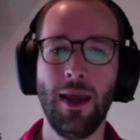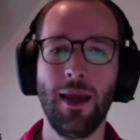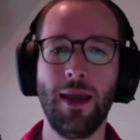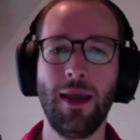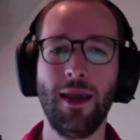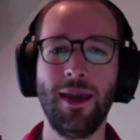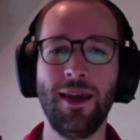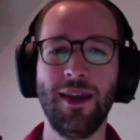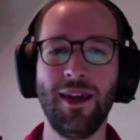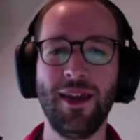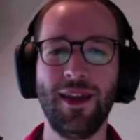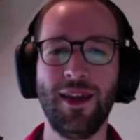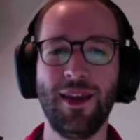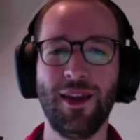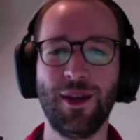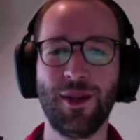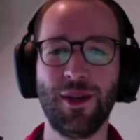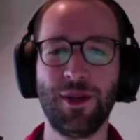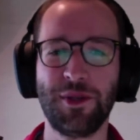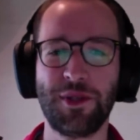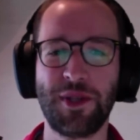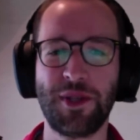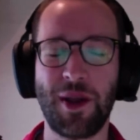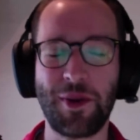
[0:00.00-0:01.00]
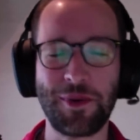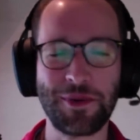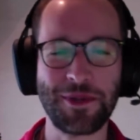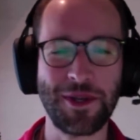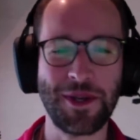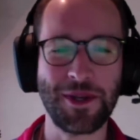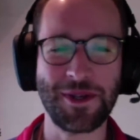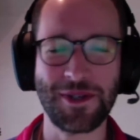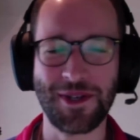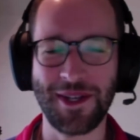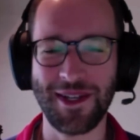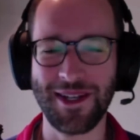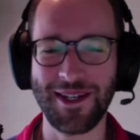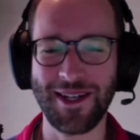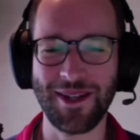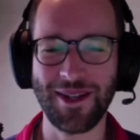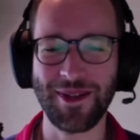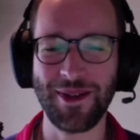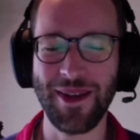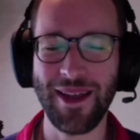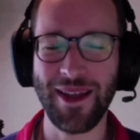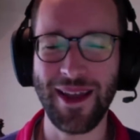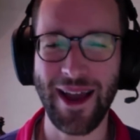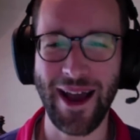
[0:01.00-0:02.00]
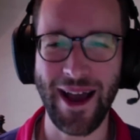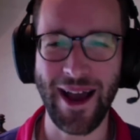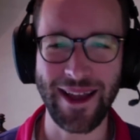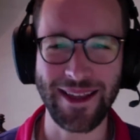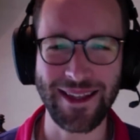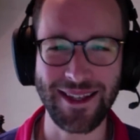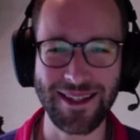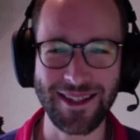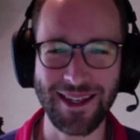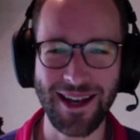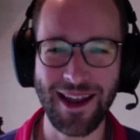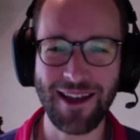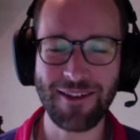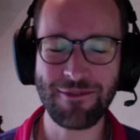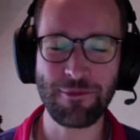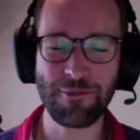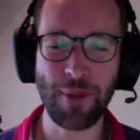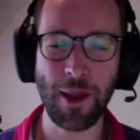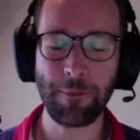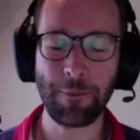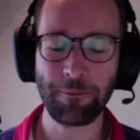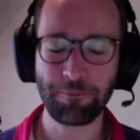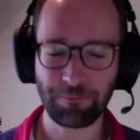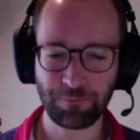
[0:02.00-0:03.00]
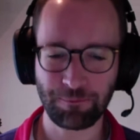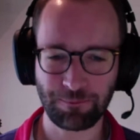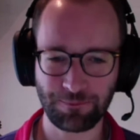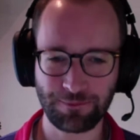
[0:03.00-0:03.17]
Et c'est un conseil que j'ai déjà donné à des élèves, mais